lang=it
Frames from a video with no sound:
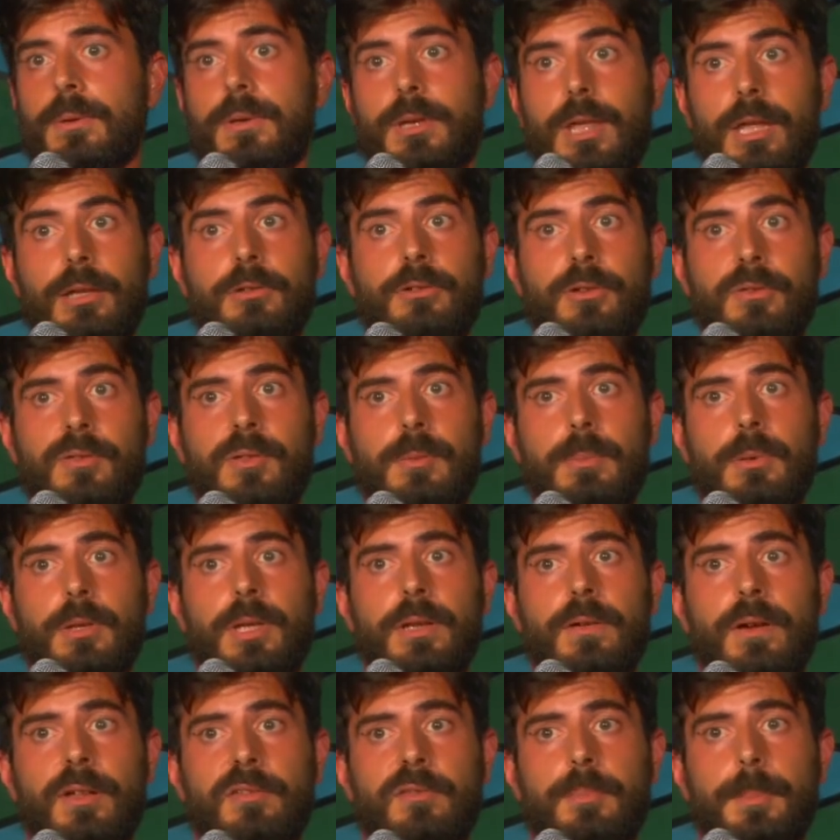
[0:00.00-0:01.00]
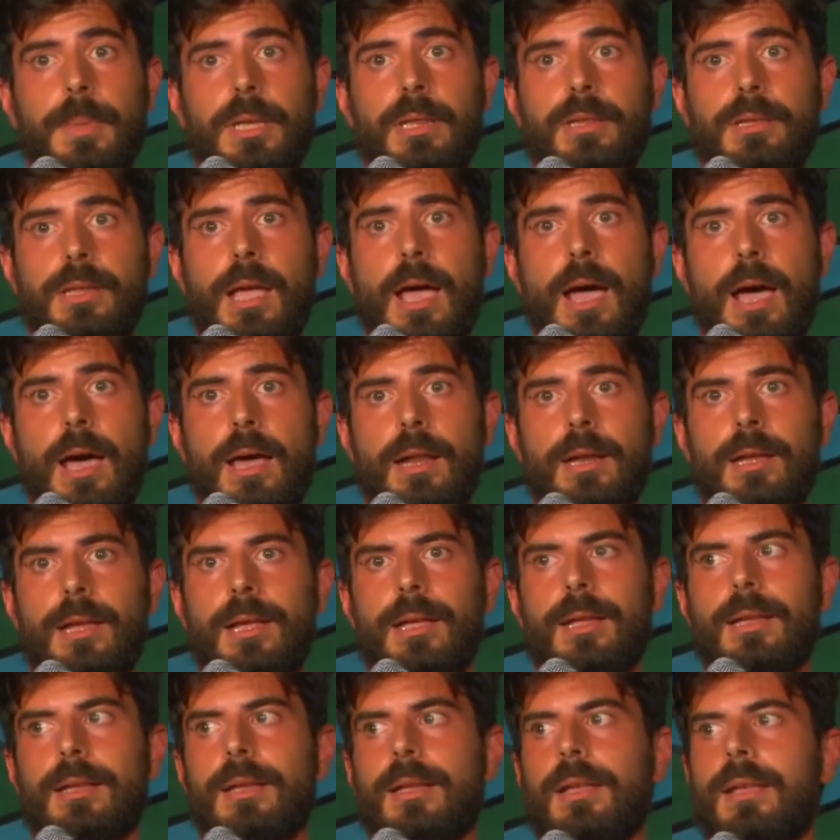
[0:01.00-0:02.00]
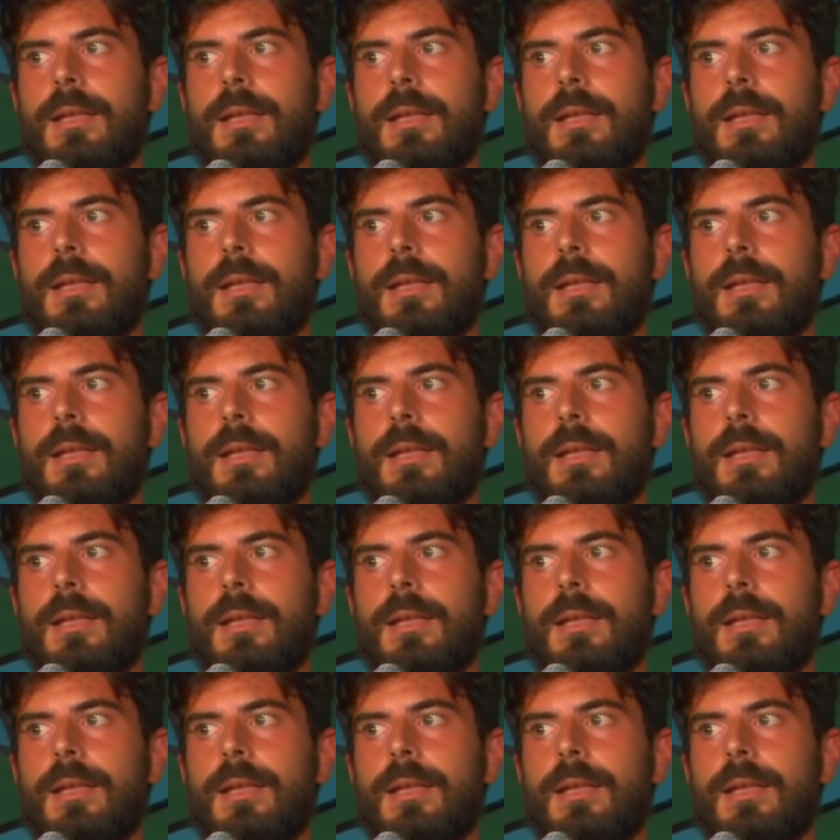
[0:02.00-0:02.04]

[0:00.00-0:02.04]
che ci si poteva aspettare,